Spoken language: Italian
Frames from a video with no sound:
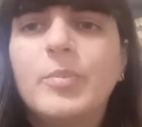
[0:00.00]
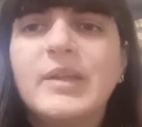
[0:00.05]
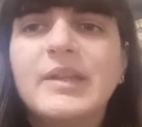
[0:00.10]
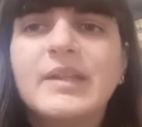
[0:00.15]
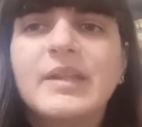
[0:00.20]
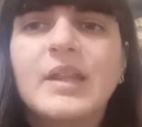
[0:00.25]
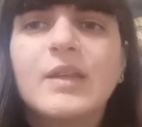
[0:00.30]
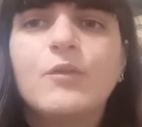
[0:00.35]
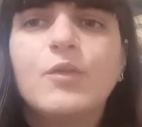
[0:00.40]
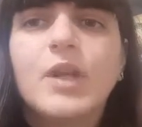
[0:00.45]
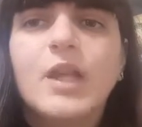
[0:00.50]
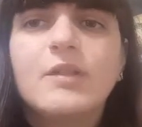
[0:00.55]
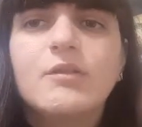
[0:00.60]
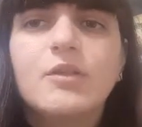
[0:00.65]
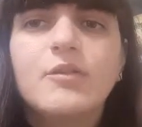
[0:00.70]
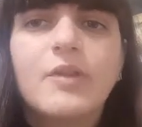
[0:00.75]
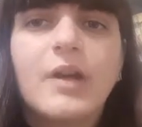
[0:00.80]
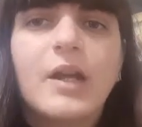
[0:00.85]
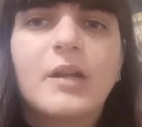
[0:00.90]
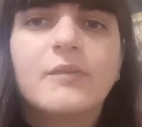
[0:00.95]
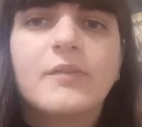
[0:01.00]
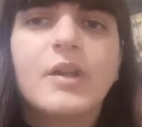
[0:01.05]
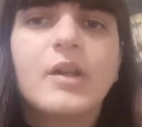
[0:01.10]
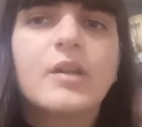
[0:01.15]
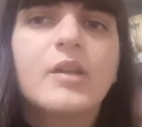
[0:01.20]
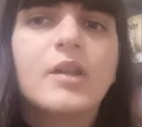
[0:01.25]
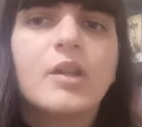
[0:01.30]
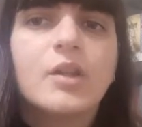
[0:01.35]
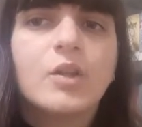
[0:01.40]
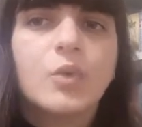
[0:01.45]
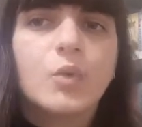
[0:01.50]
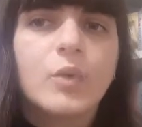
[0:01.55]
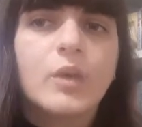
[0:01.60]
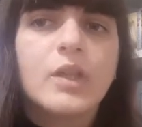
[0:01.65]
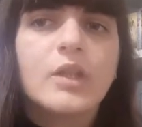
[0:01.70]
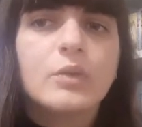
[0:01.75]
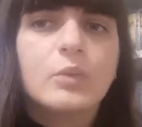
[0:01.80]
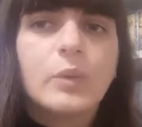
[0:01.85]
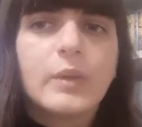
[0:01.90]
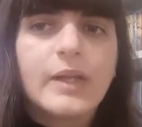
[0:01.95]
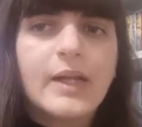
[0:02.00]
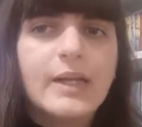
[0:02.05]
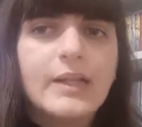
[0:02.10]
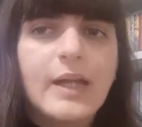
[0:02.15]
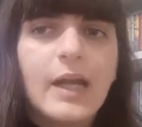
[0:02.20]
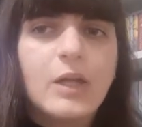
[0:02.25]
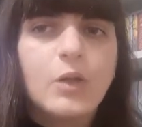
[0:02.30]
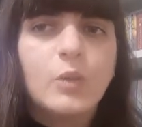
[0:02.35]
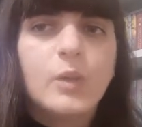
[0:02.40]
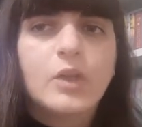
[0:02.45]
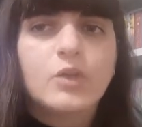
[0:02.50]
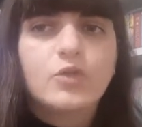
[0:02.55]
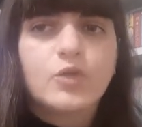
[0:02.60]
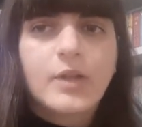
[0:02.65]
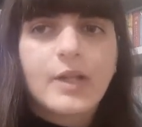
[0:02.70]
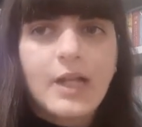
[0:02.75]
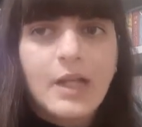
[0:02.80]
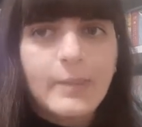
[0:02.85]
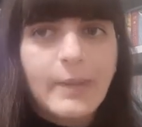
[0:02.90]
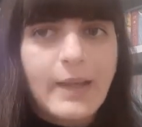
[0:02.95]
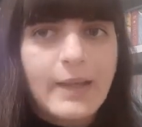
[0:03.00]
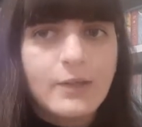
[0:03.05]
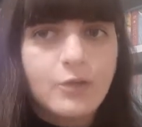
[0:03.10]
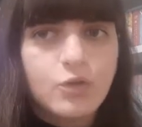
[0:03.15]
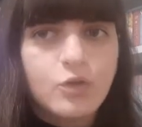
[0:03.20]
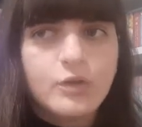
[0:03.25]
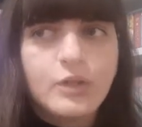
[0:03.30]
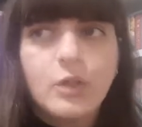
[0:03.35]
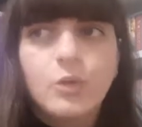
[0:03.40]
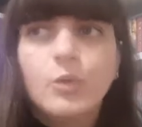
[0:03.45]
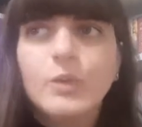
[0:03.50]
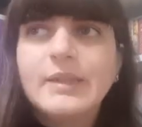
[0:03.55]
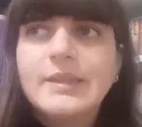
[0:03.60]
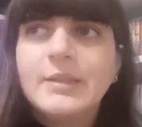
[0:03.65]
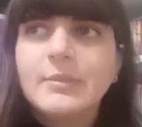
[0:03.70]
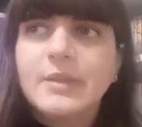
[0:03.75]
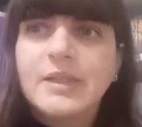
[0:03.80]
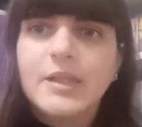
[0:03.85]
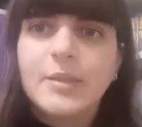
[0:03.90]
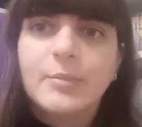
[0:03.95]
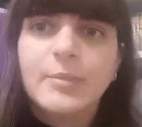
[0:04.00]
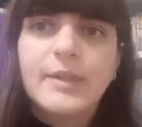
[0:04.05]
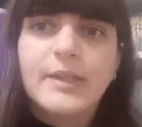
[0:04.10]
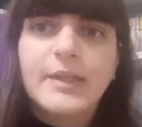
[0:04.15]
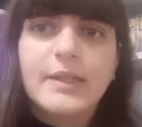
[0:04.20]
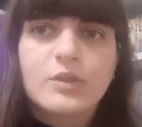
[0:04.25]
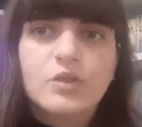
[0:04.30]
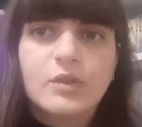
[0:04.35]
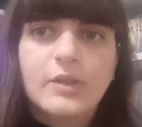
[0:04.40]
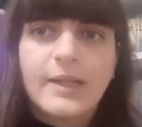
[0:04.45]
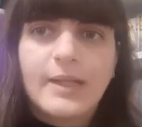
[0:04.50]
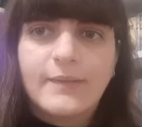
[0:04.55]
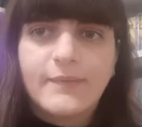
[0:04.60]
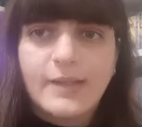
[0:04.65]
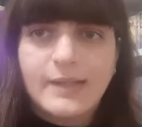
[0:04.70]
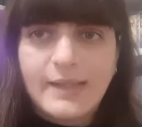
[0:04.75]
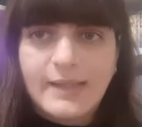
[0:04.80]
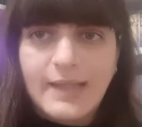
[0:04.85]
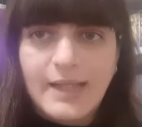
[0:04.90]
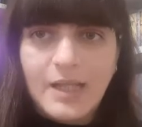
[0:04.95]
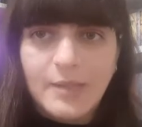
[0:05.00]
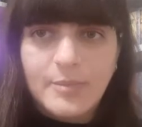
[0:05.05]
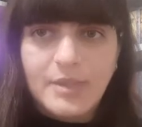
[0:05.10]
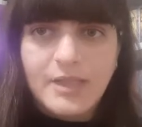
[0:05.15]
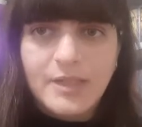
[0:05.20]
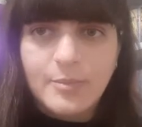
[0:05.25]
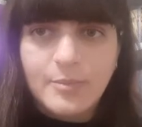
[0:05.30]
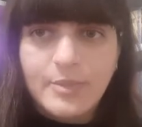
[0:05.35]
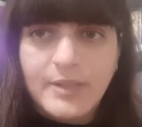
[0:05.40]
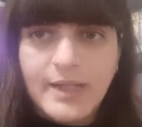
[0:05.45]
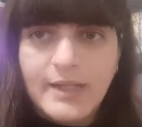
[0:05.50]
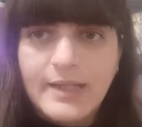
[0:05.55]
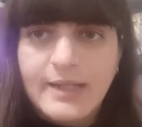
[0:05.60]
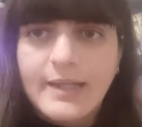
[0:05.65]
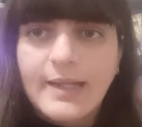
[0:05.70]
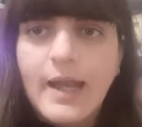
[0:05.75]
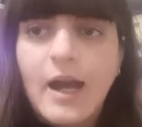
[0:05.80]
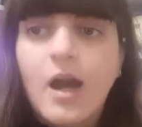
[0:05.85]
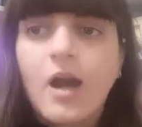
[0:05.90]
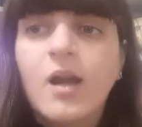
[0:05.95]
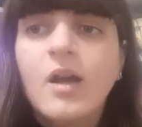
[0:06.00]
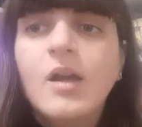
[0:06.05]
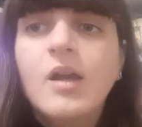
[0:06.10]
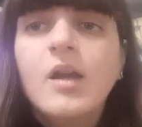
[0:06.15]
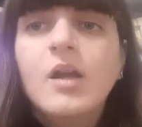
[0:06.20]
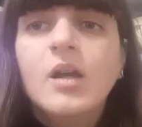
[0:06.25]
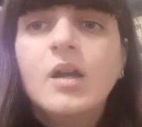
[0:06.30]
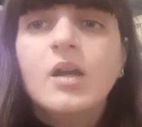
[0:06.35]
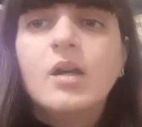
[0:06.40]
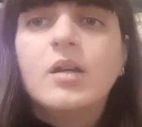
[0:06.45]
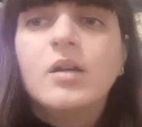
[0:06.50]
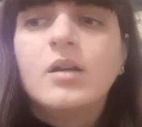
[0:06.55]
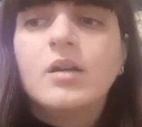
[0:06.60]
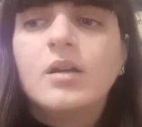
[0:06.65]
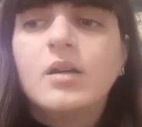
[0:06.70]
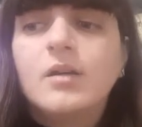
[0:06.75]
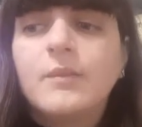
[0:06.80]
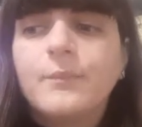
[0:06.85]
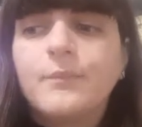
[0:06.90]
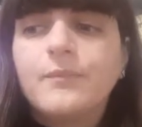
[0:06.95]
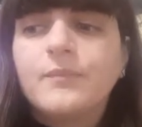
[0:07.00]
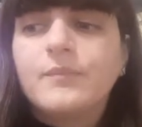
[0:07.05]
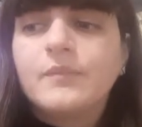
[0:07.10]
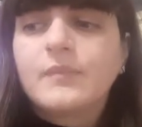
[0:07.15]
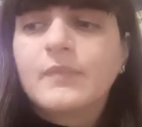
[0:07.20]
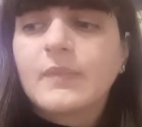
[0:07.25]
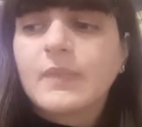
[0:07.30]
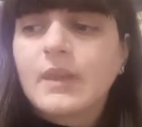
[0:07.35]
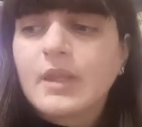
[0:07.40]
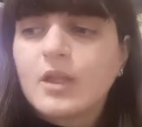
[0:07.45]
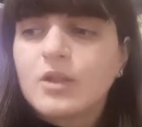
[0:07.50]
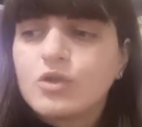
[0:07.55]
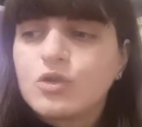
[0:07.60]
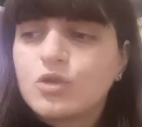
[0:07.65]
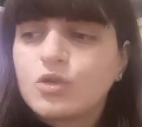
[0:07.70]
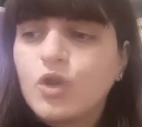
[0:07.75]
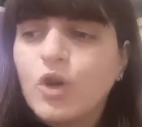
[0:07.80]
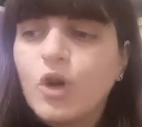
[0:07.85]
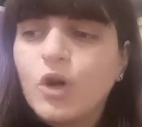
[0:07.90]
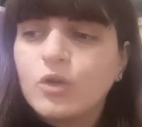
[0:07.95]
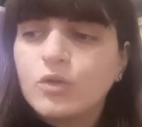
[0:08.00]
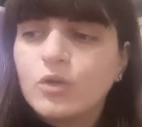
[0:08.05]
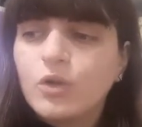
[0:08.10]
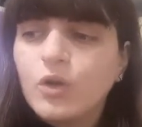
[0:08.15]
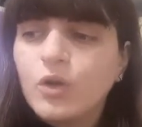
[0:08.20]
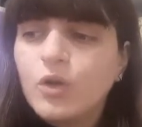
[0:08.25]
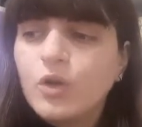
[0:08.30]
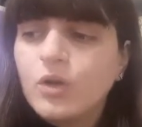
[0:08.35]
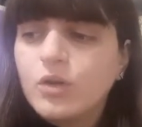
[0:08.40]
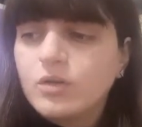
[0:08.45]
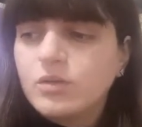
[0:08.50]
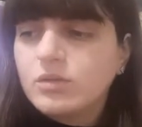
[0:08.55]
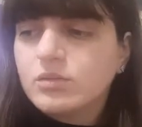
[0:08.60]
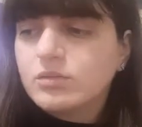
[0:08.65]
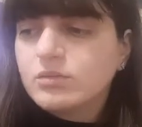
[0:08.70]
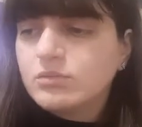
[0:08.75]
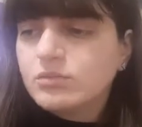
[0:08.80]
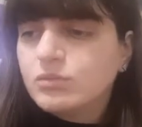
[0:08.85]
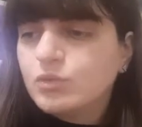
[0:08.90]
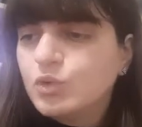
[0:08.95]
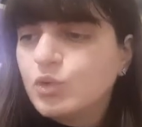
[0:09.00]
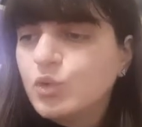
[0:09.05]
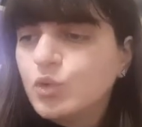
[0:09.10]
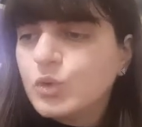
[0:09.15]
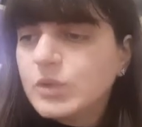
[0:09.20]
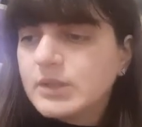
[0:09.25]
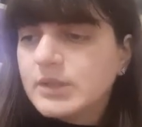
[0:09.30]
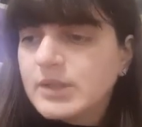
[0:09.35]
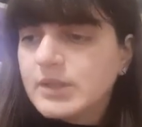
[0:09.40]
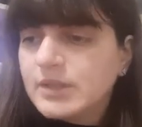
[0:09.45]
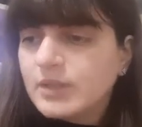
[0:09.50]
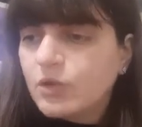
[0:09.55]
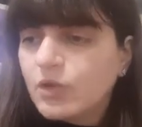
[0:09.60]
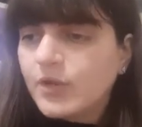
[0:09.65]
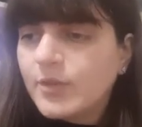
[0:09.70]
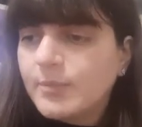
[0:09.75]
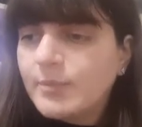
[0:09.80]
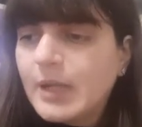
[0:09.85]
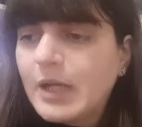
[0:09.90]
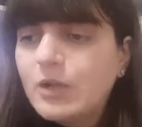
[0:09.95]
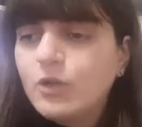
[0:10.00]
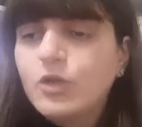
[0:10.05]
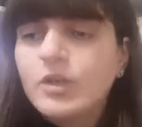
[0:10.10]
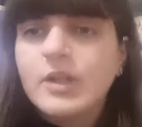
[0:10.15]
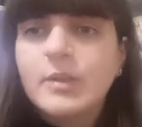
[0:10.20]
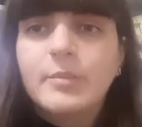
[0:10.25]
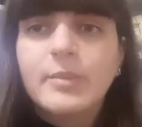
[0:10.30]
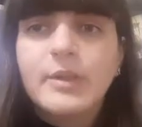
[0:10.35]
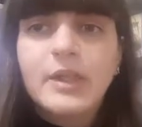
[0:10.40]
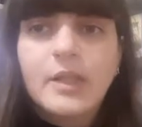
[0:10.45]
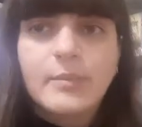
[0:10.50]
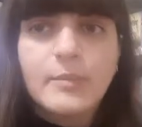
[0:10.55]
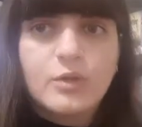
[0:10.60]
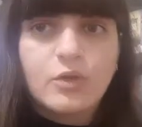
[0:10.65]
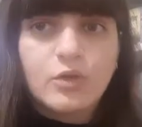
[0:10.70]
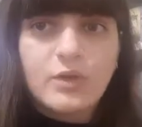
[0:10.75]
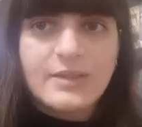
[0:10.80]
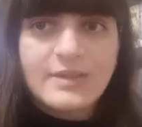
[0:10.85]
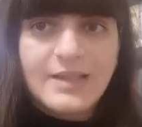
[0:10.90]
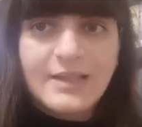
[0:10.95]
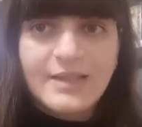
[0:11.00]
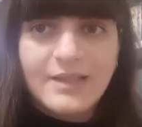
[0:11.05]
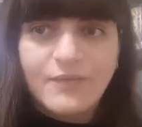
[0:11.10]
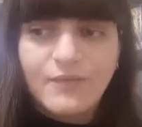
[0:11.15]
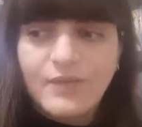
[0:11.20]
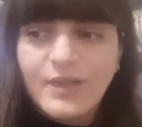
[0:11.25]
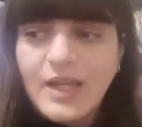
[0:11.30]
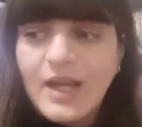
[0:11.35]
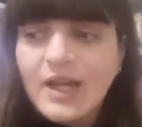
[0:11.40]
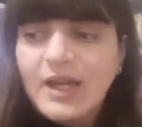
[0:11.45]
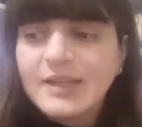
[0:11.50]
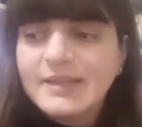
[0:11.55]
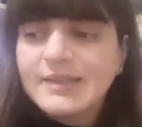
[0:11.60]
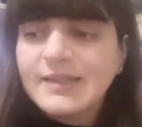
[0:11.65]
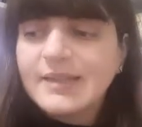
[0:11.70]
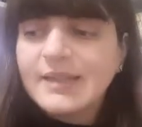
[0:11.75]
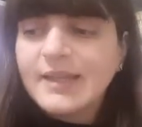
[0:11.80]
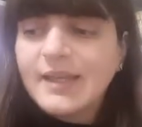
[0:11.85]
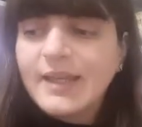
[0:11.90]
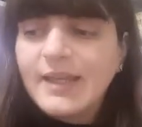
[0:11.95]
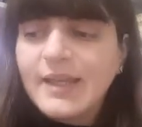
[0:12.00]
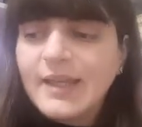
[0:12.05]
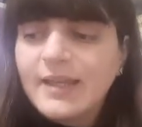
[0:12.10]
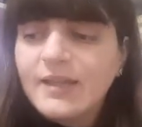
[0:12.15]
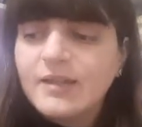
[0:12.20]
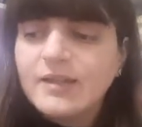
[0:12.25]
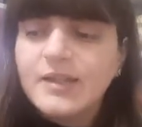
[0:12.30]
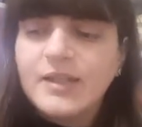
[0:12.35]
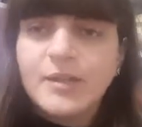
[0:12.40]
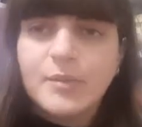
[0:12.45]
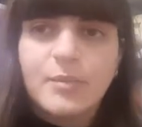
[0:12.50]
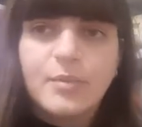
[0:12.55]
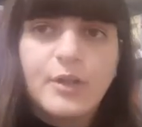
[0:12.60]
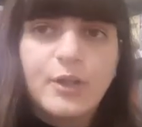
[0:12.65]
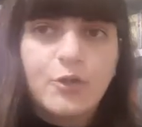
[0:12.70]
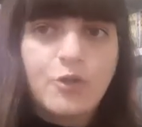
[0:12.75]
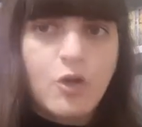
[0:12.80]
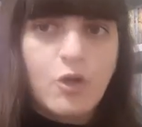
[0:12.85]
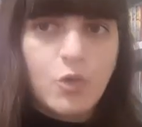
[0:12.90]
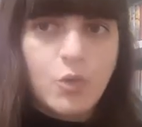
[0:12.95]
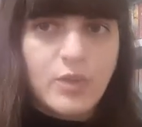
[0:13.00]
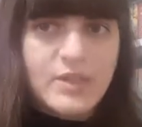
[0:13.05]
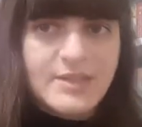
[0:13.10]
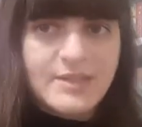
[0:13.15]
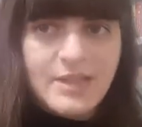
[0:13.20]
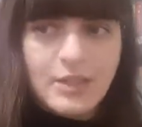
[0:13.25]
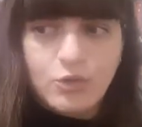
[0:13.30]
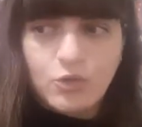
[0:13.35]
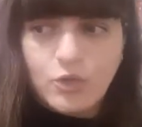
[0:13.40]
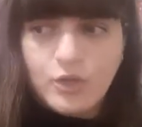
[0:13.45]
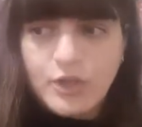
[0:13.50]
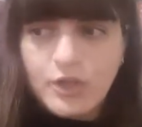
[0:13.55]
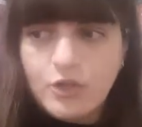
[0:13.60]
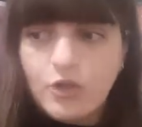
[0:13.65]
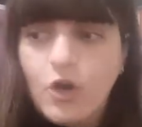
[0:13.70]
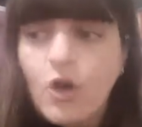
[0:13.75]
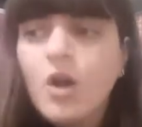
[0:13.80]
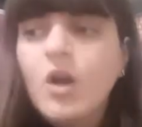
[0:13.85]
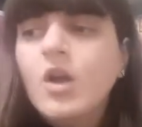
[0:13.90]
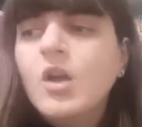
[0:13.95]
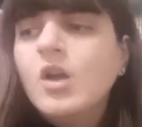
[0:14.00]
perché volevo farvi anche qui sul canale un aggiornamento degli ultimi libri che sono arrivati nella mia libreria. Um, sono tutti, se non sbaglio, libri che mi sono stati inviati e libri che ho acquistato io,